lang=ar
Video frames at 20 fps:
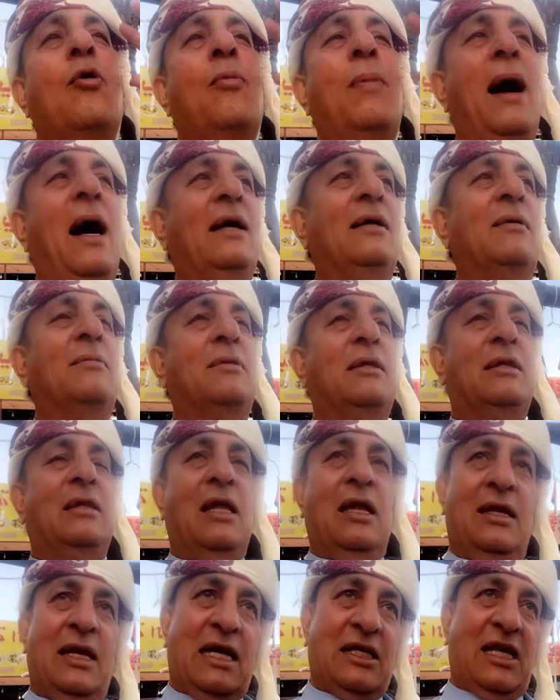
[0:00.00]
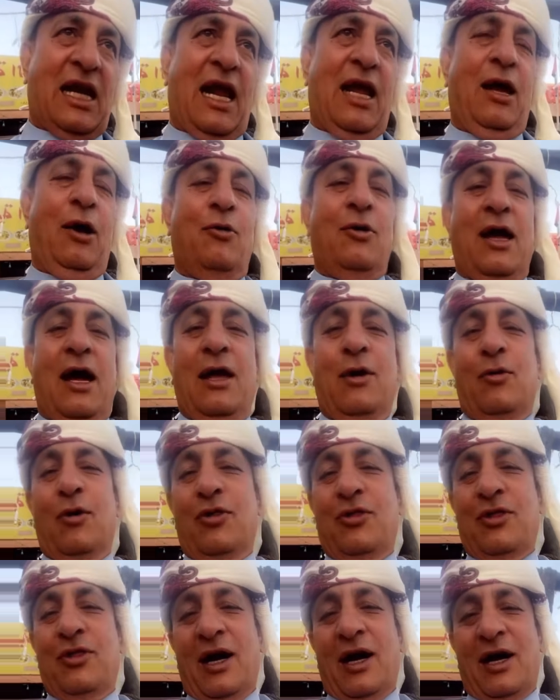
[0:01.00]
وبعد الناس رايحة وياي
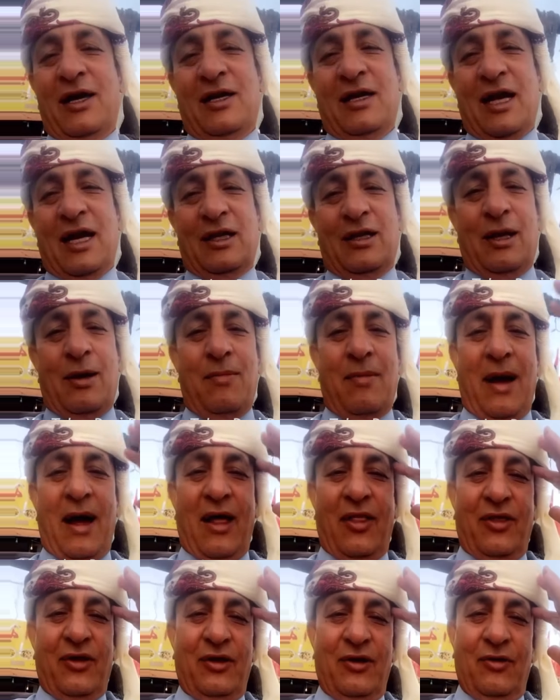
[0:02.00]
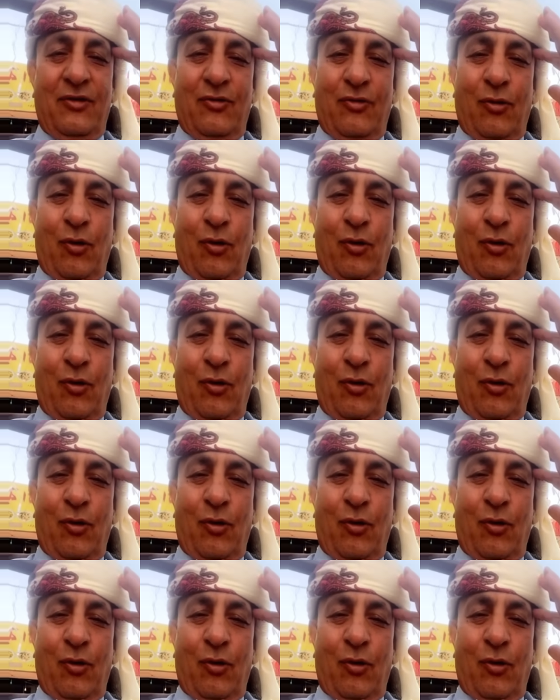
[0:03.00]
وتذكرت الماضي